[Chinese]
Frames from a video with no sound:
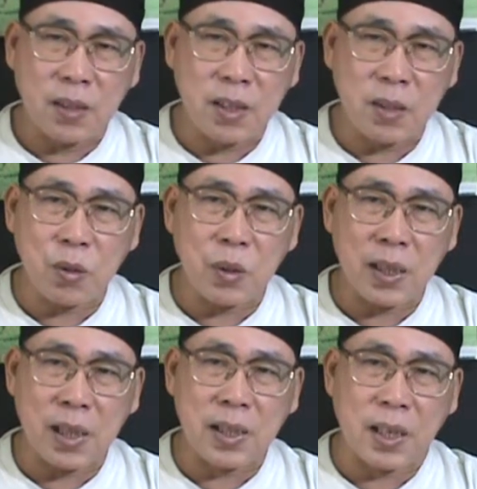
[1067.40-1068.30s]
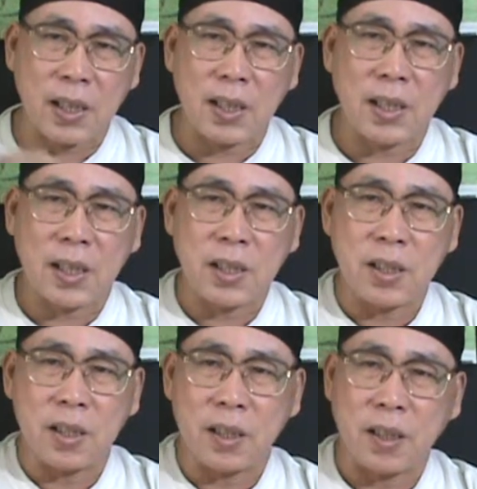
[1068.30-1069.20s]
至于说刚刚讲那个年
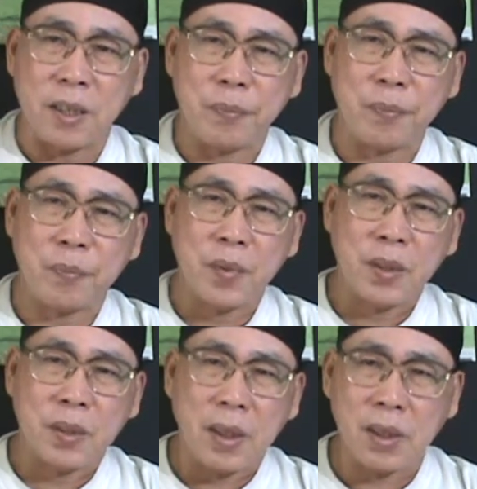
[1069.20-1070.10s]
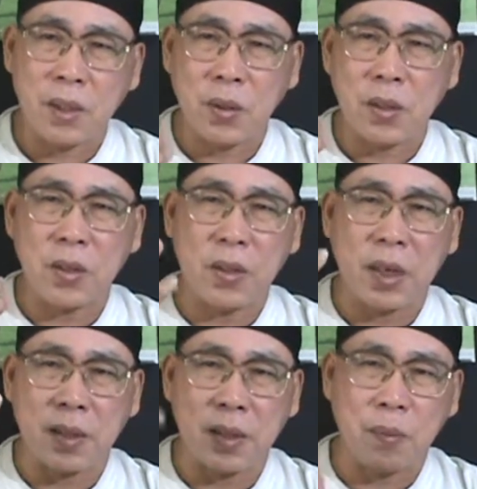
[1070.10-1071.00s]
轻人哈，他薪水只有
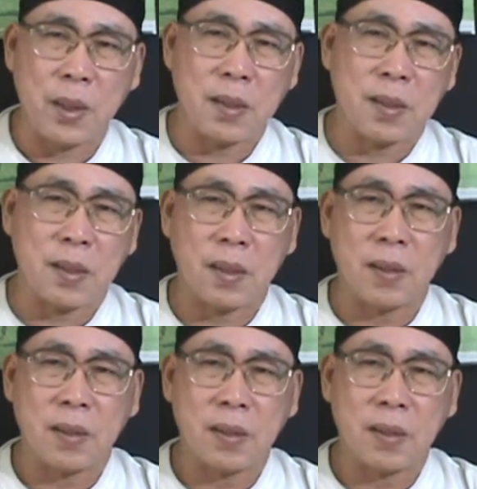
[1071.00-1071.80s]
两三万的时候，